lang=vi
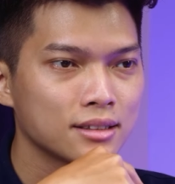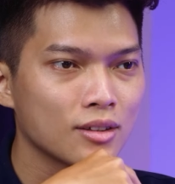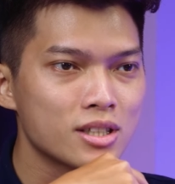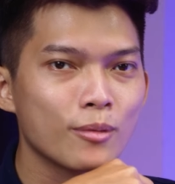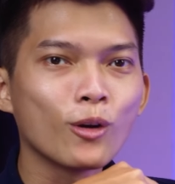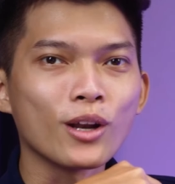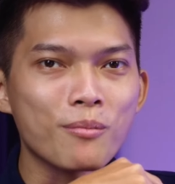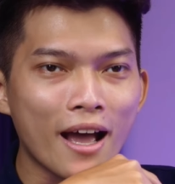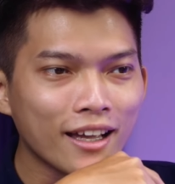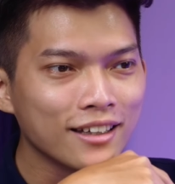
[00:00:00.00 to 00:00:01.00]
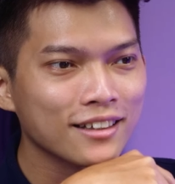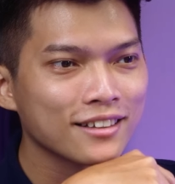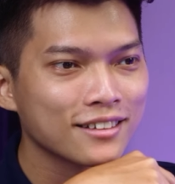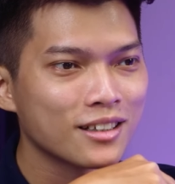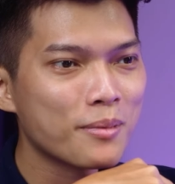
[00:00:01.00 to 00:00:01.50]
con xê pê u nó mát,
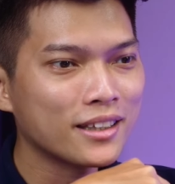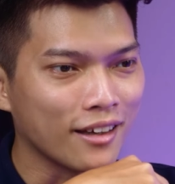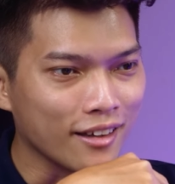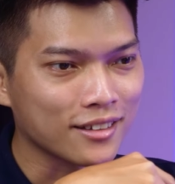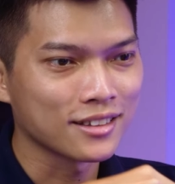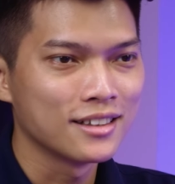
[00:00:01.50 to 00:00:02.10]
nó mát thiệt.